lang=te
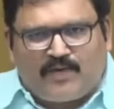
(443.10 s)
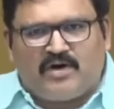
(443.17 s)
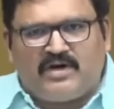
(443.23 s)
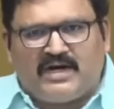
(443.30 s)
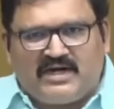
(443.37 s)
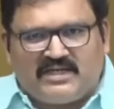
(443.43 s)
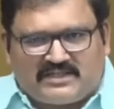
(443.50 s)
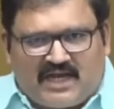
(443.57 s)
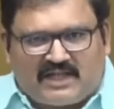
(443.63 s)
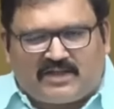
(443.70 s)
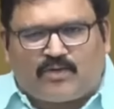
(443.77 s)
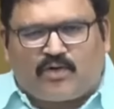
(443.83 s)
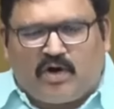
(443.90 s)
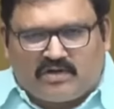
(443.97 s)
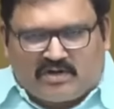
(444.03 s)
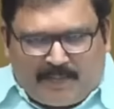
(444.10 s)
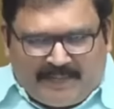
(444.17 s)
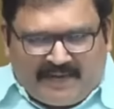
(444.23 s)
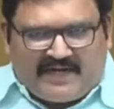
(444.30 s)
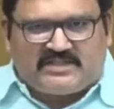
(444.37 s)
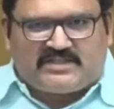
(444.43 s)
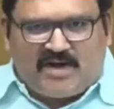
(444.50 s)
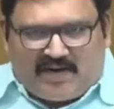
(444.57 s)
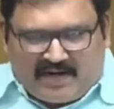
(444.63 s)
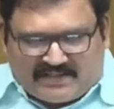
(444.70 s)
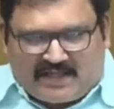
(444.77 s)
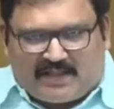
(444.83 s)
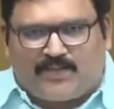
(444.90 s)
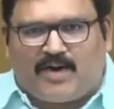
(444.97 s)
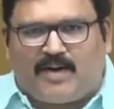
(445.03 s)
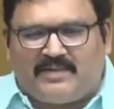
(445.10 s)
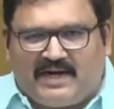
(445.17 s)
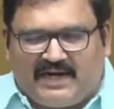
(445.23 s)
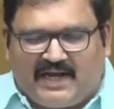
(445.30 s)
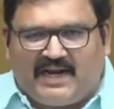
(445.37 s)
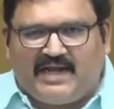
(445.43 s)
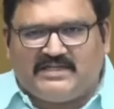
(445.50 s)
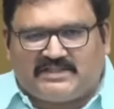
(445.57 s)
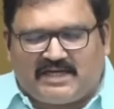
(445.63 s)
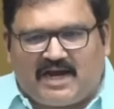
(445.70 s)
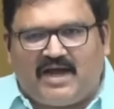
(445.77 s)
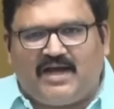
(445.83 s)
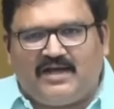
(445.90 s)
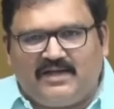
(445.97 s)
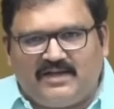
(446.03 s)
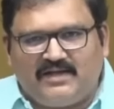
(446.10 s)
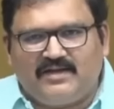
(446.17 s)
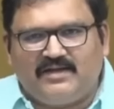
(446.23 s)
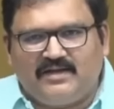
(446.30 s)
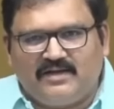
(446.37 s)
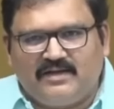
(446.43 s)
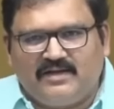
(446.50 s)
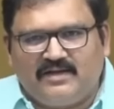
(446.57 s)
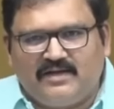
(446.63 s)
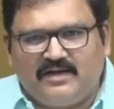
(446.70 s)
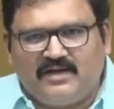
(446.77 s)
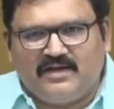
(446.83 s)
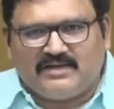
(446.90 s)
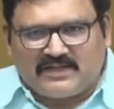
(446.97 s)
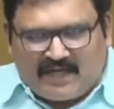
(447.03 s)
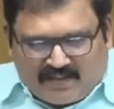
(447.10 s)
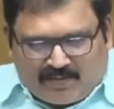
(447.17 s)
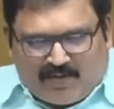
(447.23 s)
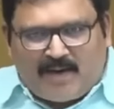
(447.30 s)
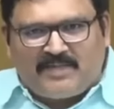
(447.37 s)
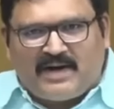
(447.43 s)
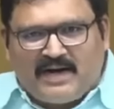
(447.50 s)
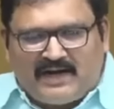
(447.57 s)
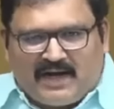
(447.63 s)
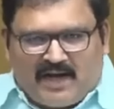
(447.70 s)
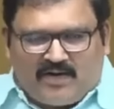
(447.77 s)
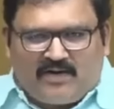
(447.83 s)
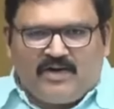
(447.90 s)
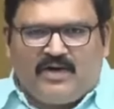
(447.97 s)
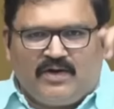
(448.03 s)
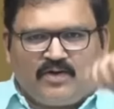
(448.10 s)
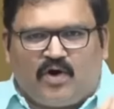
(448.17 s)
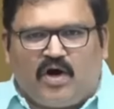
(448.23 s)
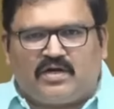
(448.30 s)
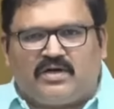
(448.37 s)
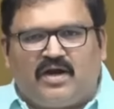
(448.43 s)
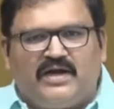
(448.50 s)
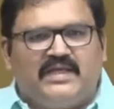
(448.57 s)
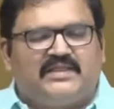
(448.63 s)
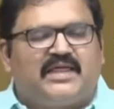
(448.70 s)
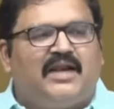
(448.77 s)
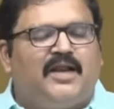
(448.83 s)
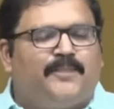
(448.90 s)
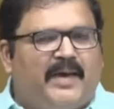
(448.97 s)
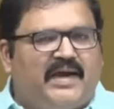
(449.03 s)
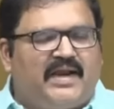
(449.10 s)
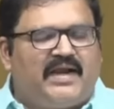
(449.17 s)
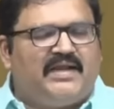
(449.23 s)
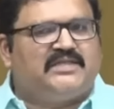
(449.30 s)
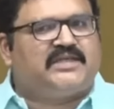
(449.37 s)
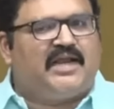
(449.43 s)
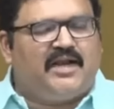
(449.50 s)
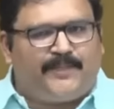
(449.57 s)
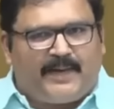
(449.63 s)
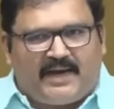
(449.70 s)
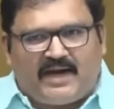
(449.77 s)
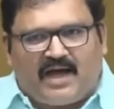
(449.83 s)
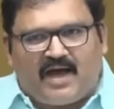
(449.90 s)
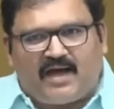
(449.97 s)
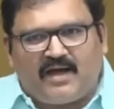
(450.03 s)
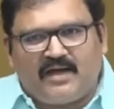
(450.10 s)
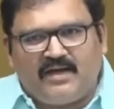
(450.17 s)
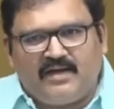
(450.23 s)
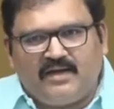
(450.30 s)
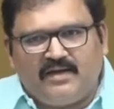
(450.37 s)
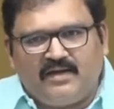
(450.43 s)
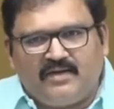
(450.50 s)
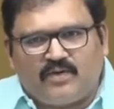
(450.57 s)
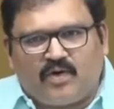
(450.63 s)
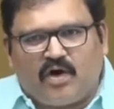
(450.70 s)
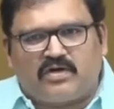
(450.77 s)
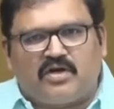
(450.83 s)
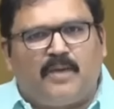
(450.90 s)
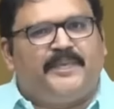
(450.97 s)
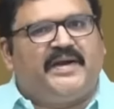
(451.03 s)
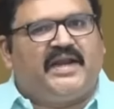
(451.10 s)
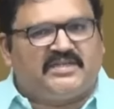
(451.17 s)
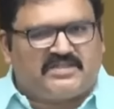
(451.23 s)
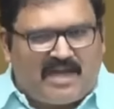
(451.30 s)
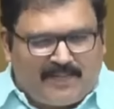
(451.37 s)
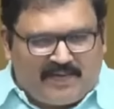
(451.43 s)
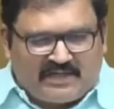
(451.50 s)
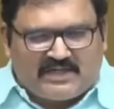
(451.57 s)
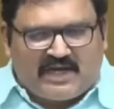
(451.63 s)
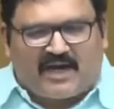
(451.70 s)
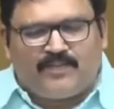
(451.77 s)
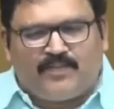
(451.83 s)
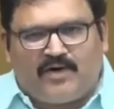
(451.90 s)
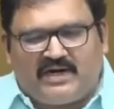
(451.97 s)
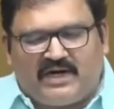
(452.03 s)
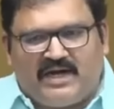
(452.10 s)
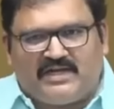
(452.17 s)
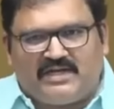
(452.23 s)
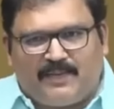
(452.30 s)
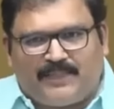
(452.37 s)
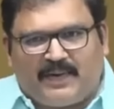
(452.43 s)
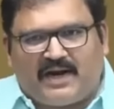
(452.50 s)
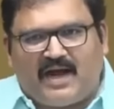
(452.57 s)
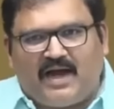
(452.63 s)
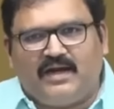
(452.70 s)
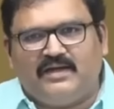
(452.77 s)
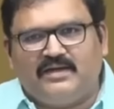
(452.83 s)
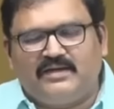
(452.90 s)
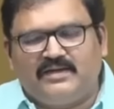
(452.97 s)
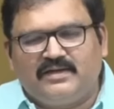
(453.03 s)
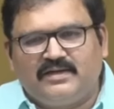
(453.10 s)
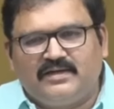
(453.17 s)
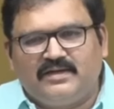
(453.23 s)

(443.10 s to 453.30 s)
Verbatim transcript: జగన్మోహన్ రెడ్డి చేత కోర్టులో పిటిషన్ ఉన్న చంద్రబాబు నాయుడు గారు వేయించారా చంద్రబాబు నాయుడు గారు కోర్టులో నీ తల్లిపైన నీ చెల్లిపైన కోర్టులో పిటిషన్ ఏమైనా జగన్మోహన్ రెడ్డికి చెప్పారా